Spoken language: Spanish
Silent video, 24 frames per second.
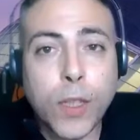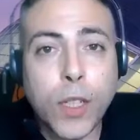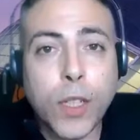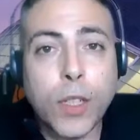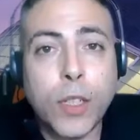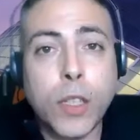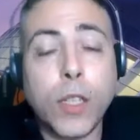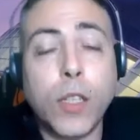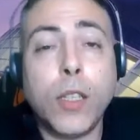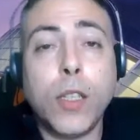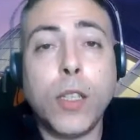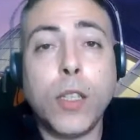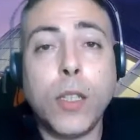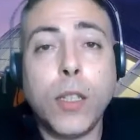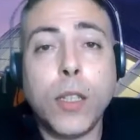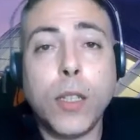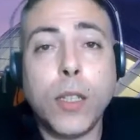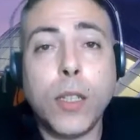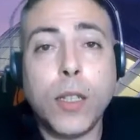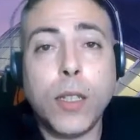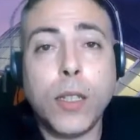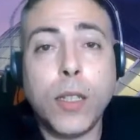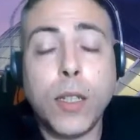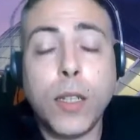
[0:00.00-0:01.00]

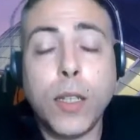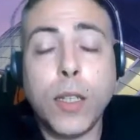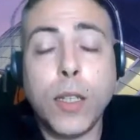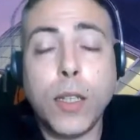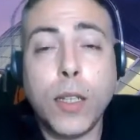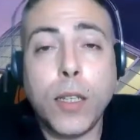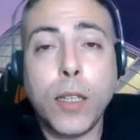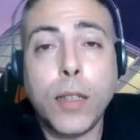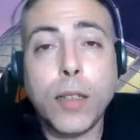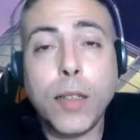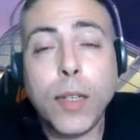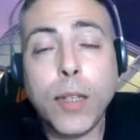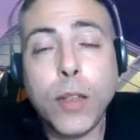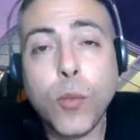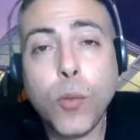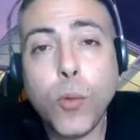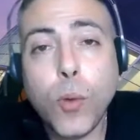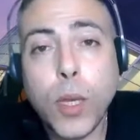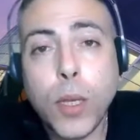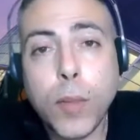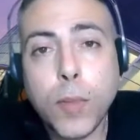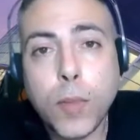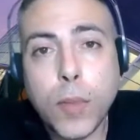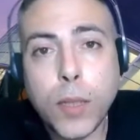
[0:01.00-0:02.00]
si, si entra a tu
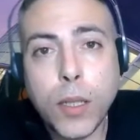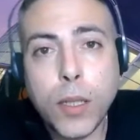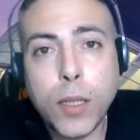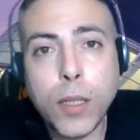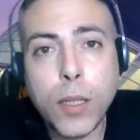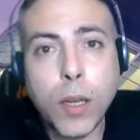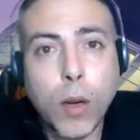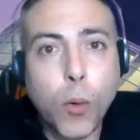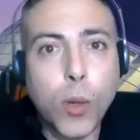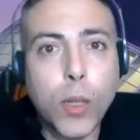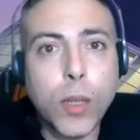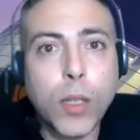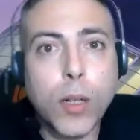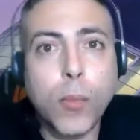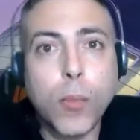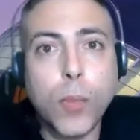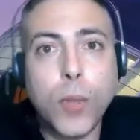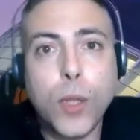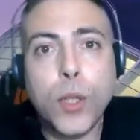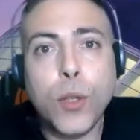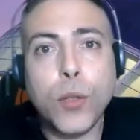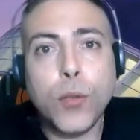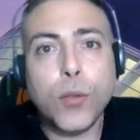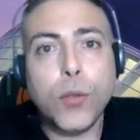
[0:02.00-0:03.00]
web y se encuentra un
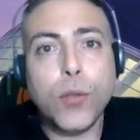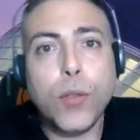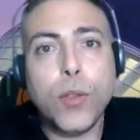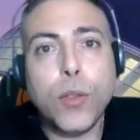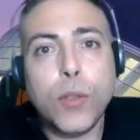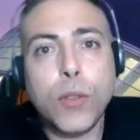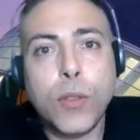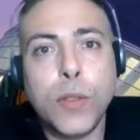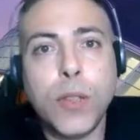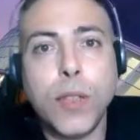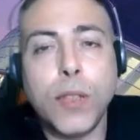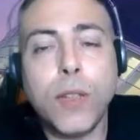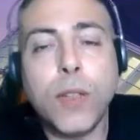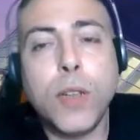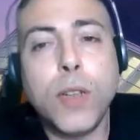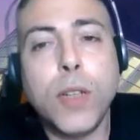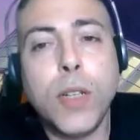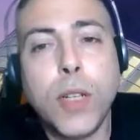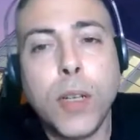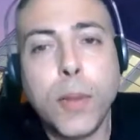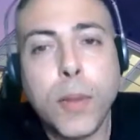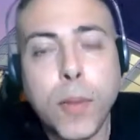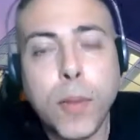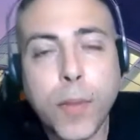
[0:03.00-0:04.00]
vídeo tuyo
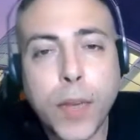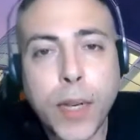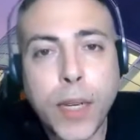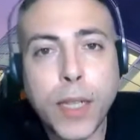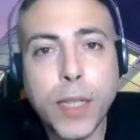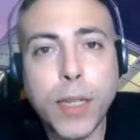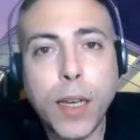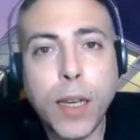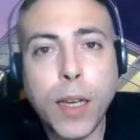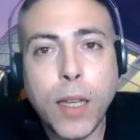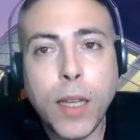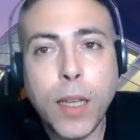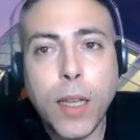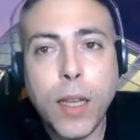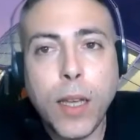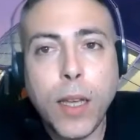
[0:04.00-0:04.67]
dándole la bienvenida,